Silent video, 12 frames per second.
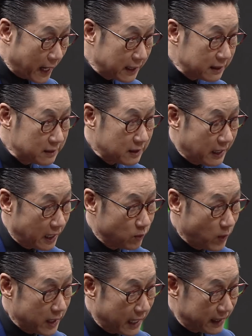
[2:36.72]
จุบันเห็
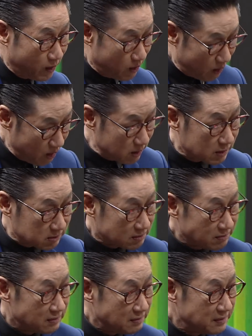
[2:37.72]
นว่าในห้อง
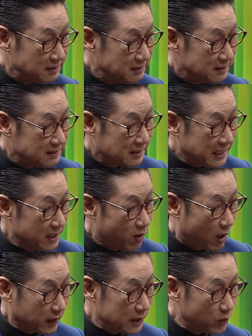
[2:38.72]
ที่
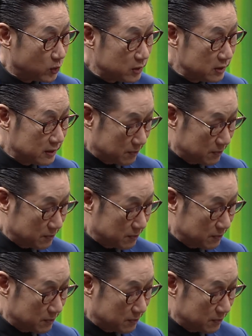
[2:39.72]
นอนกันอยู่